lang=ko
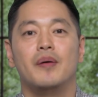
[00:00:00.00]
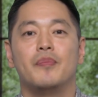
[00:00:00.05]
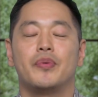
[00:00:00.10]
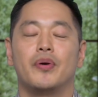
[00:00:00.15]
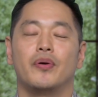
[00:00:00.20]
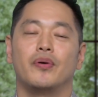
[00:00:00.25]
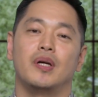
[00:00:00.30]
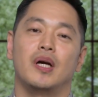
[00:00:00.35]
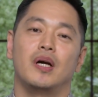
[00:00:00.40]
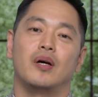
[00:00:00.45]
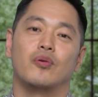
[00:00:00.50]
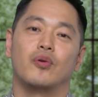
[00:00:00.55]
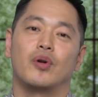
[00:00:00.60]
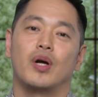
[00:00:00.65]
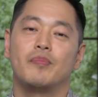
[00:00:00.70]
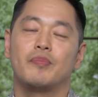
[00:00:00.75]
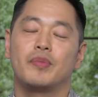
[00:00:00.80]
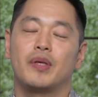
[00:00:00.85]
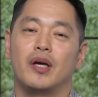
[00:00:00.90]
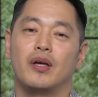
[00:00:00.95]
평강으로
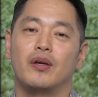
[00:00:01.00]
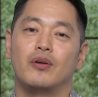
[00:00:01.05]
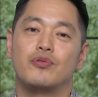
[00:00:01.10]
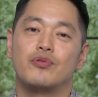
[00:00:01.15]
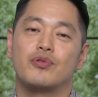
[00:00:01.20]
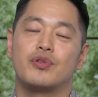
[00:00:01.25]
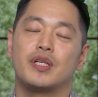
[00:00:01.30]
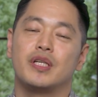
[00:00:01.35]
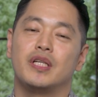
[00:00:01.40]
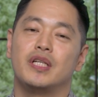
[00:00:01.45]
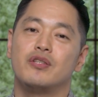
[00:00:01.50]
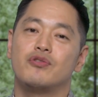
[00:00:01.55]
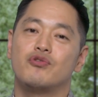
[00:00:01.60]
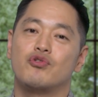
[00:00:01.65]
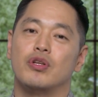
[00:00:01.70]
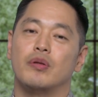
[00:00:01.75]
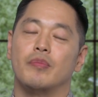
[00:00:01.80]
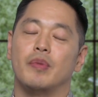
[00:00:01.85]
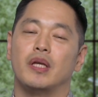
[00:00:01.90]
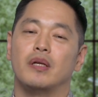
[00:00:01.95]
함께하여 주시기를
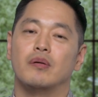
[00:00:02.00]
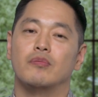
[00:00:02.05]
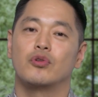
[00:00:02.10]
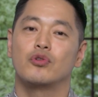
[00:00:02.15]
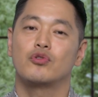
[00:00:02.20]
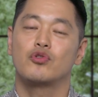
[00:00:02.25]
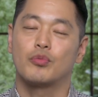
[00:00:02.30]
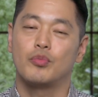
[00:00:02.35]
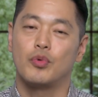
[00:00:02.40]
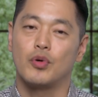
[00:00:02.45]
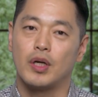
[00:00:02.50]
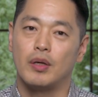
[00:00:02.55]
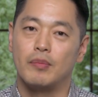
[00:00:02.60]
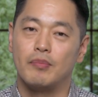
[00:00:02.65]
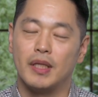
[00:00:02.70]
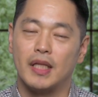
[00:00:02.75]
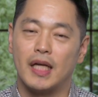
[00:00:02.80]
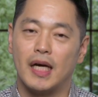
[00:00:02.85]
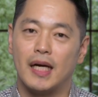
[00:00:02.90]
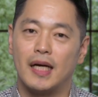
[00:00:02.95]
주님의 이름으로
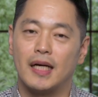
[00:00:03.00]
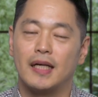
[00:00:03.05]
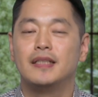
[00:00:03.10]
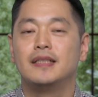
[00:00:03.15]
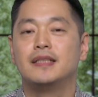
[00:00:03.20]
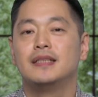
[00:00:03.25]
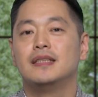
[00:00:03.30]
축복합니다.